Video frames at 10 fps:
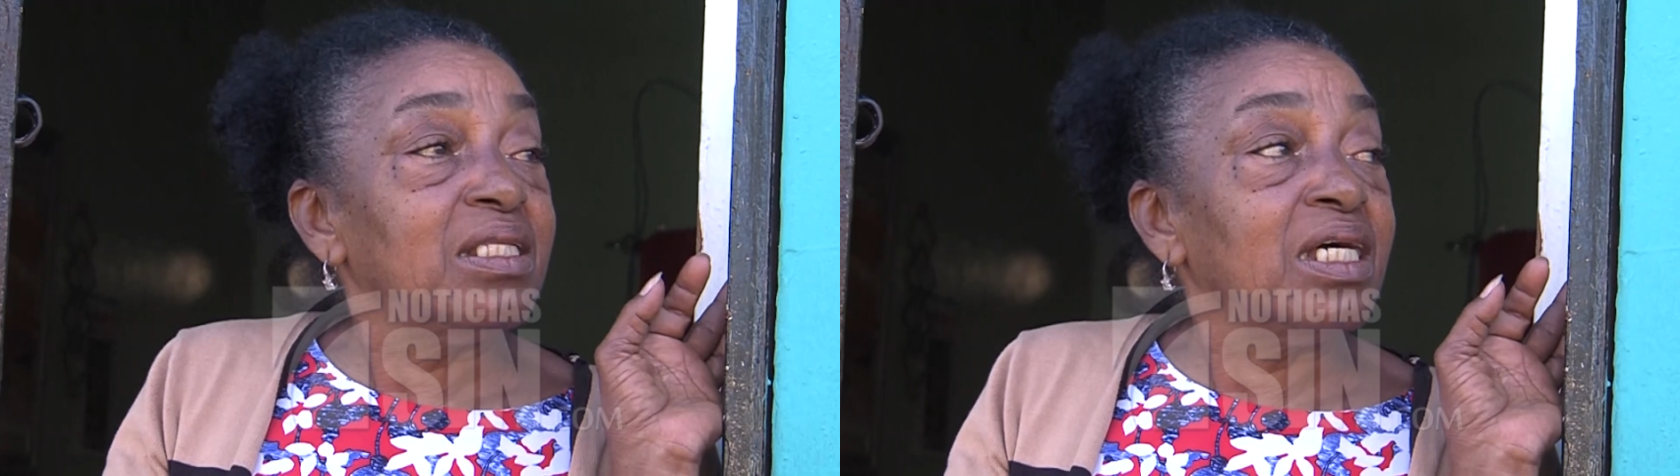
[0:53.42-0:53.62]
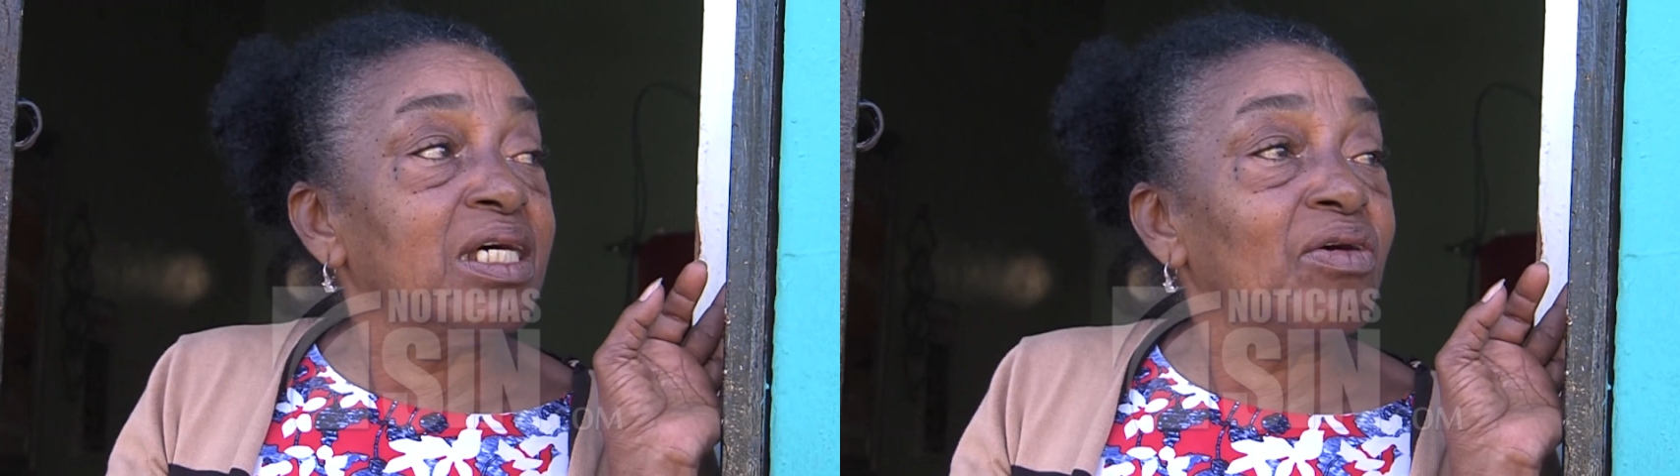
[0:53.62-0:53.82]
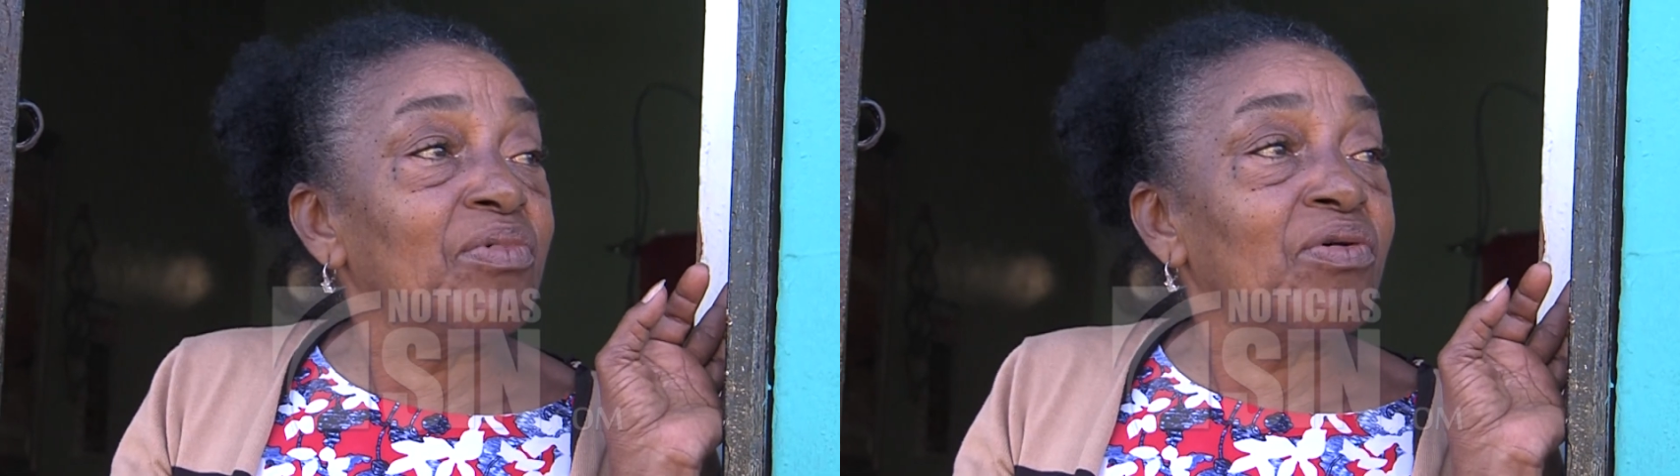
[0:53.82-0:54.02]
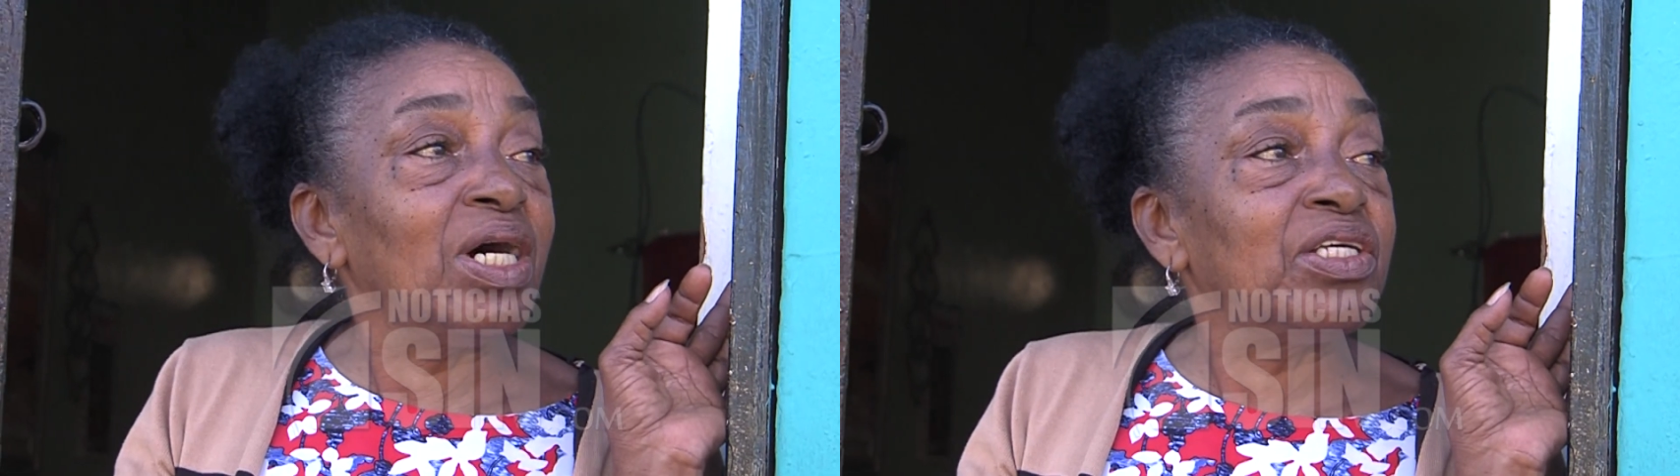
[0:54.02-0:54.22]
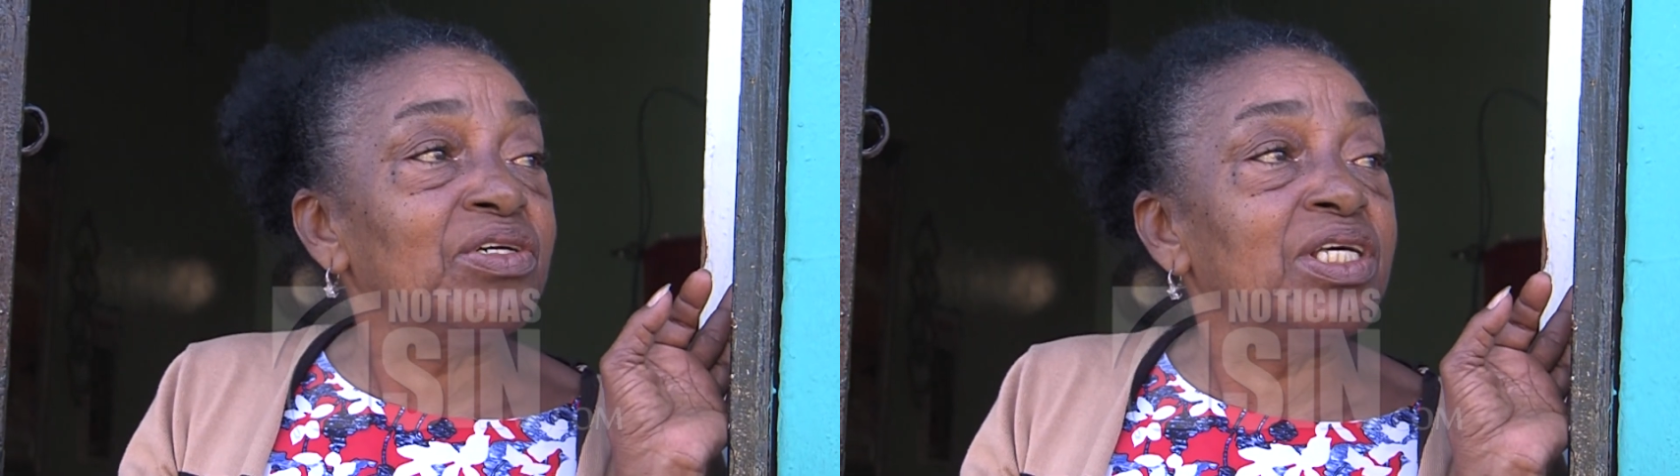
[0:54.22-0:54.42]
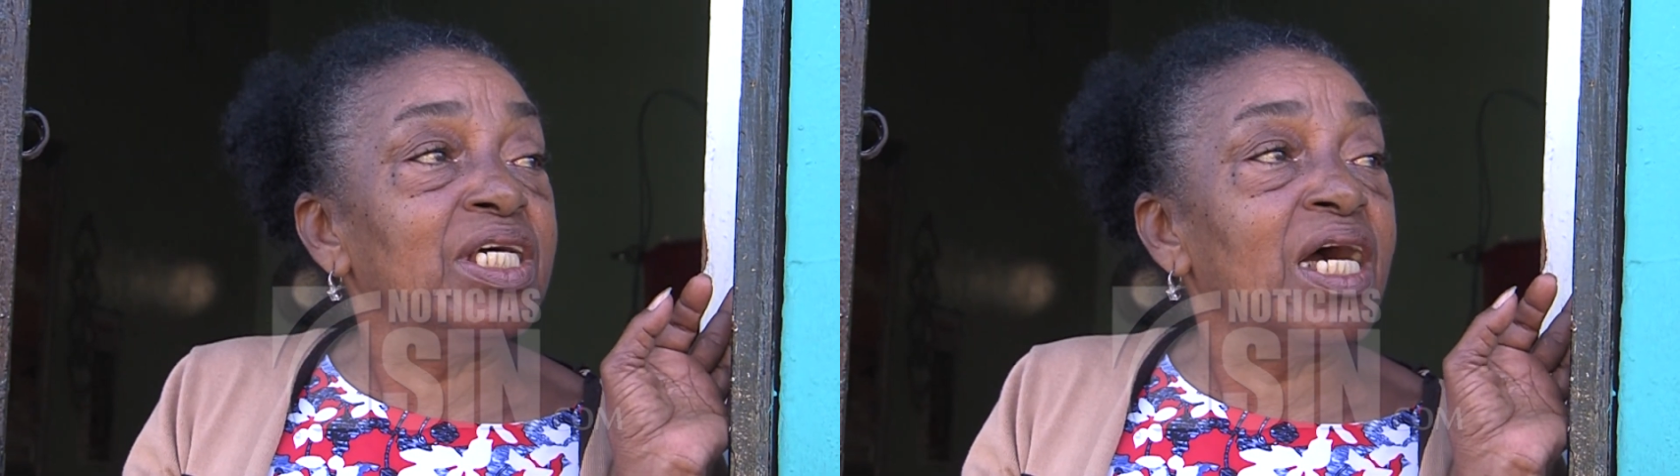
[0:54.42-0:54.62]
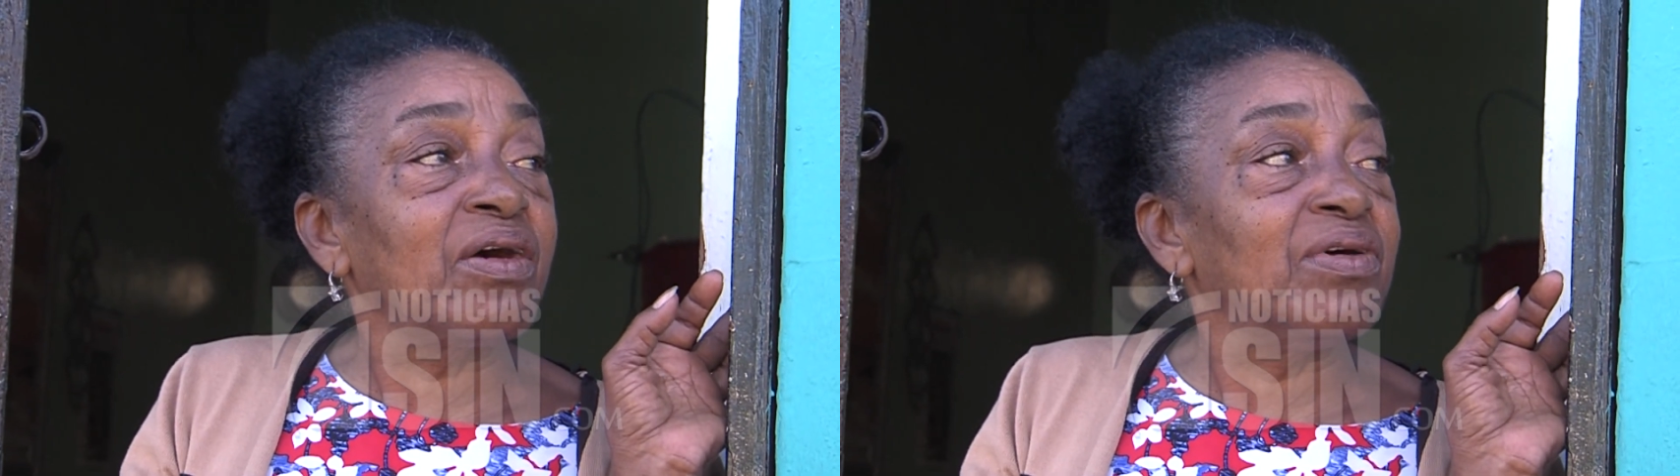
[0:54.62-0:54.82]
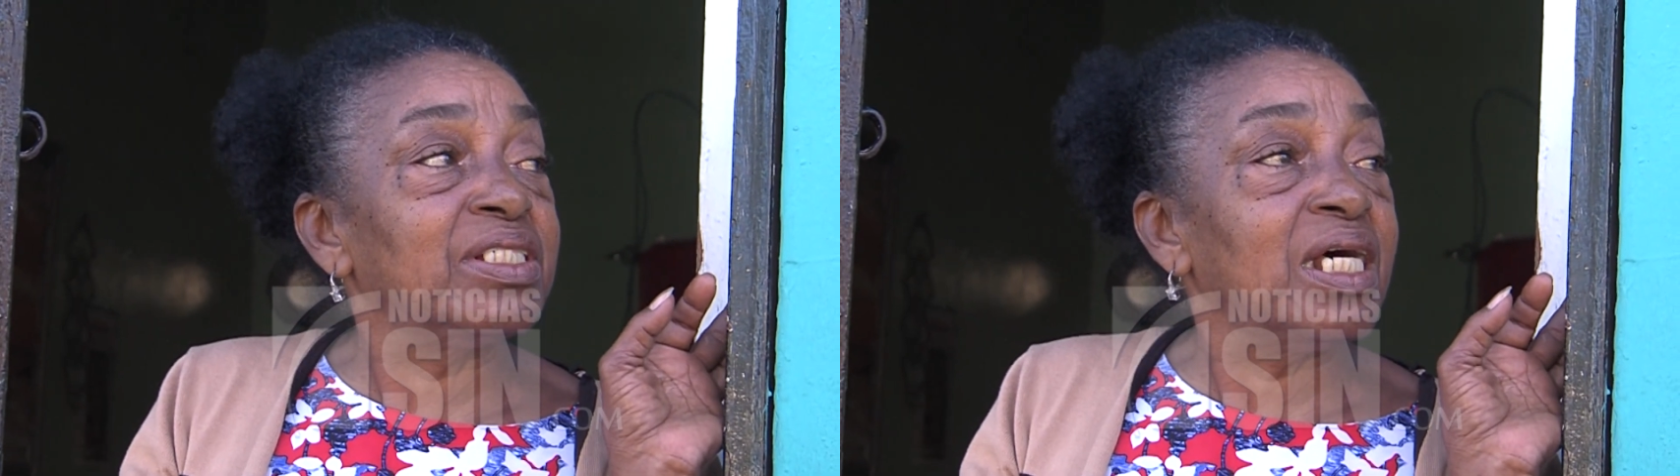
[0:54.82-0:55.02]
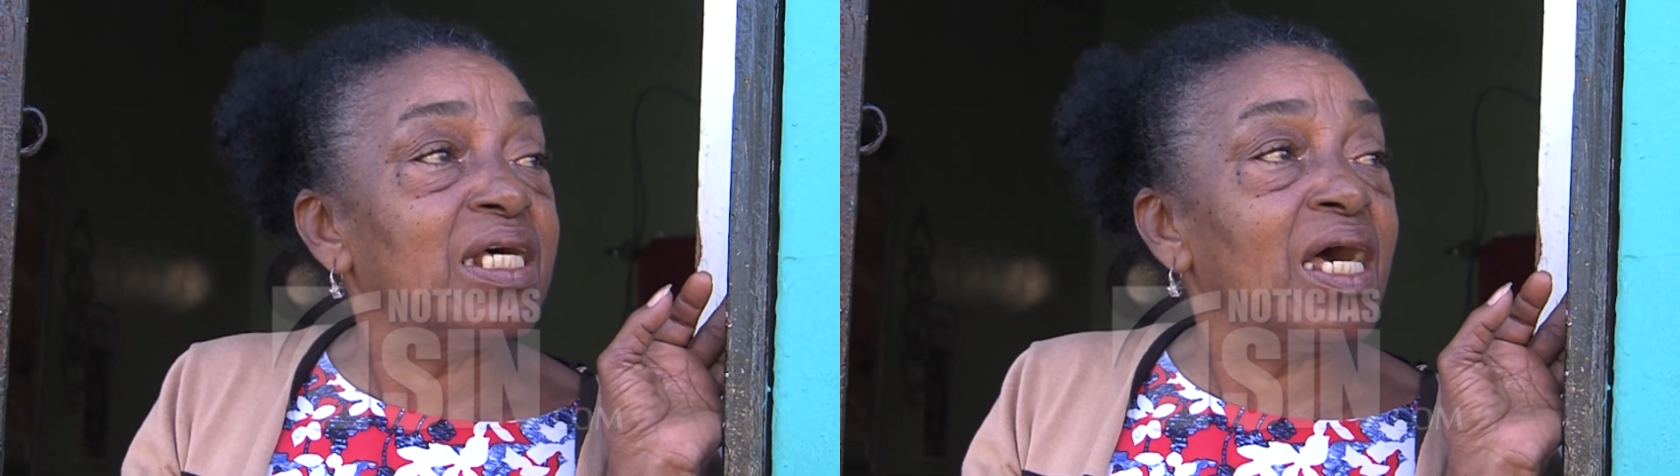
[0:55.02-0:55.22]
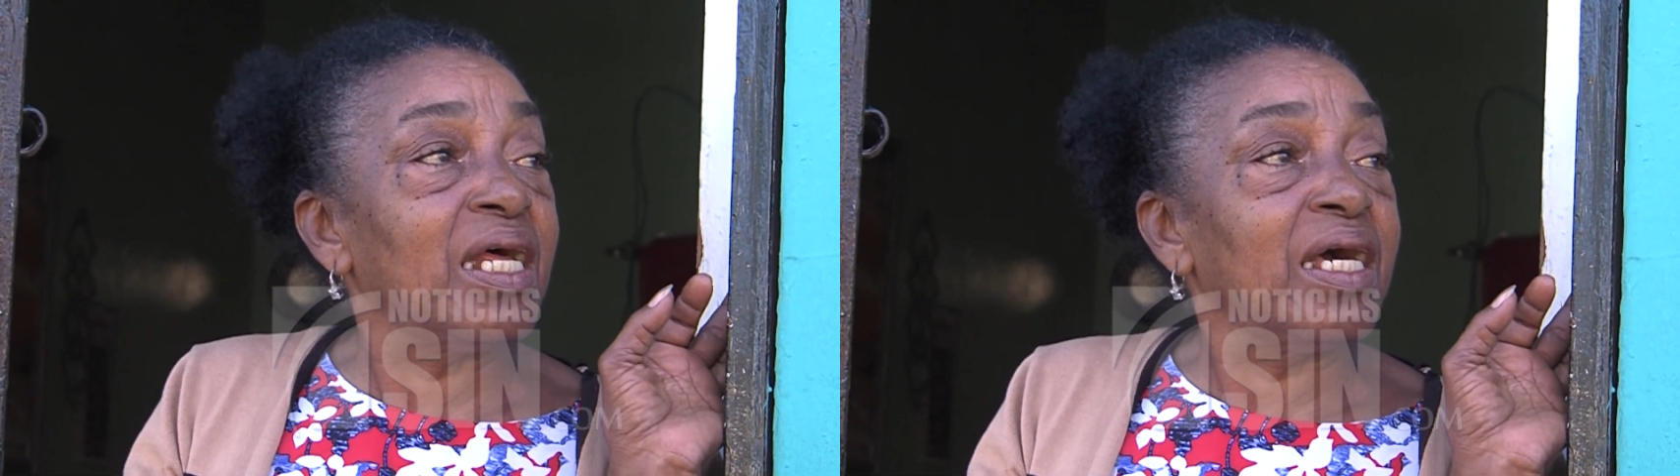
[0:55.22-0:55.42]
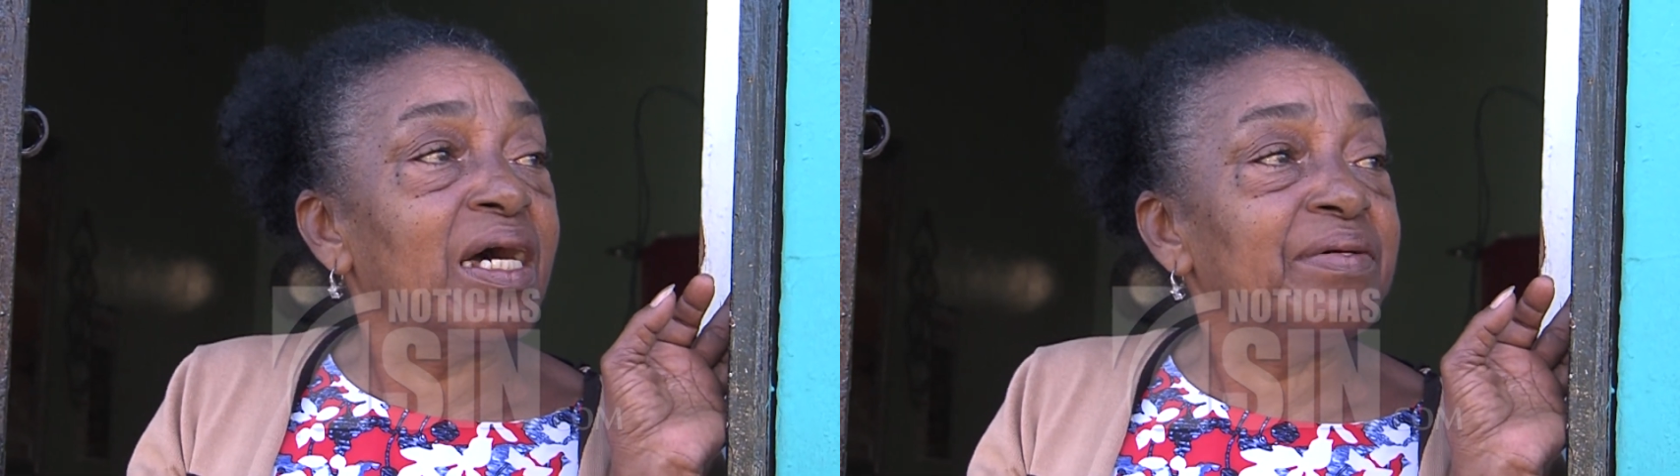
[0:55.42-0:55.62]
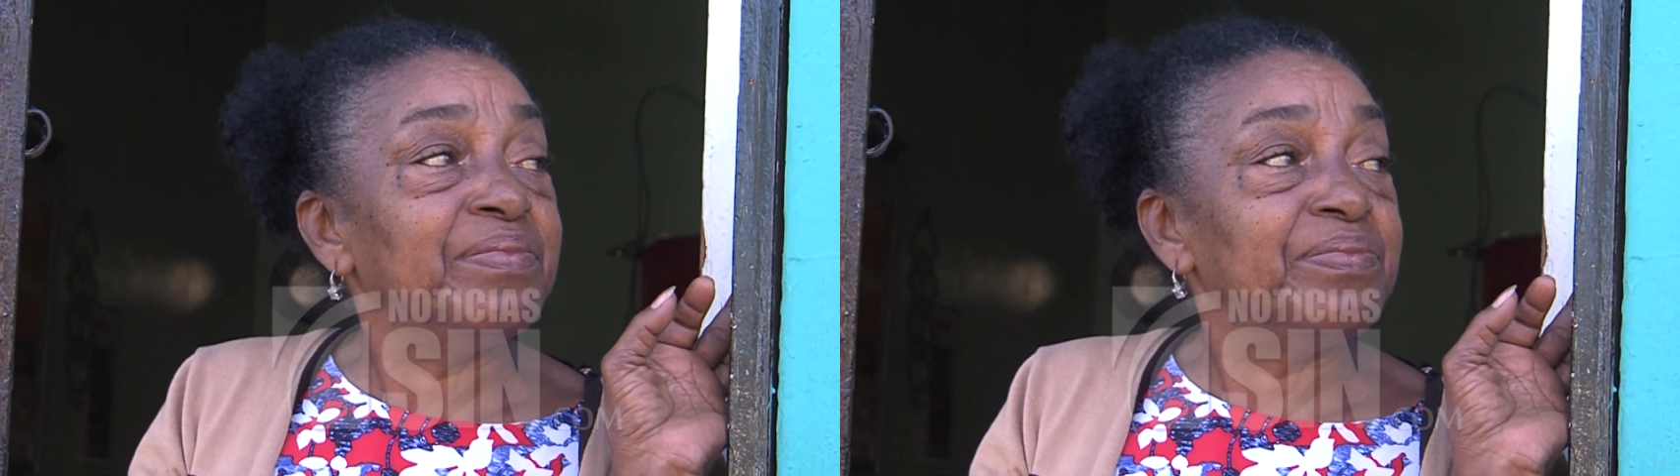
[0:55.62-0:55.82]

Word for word: Tiene como cuatro días con esa diarrea.